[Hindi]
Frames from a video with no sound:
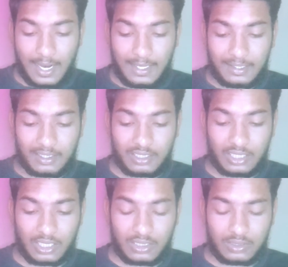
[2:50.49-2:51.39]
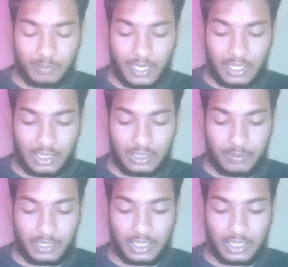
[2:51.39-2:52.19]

आइडियस टिकट्स मैनर इस पर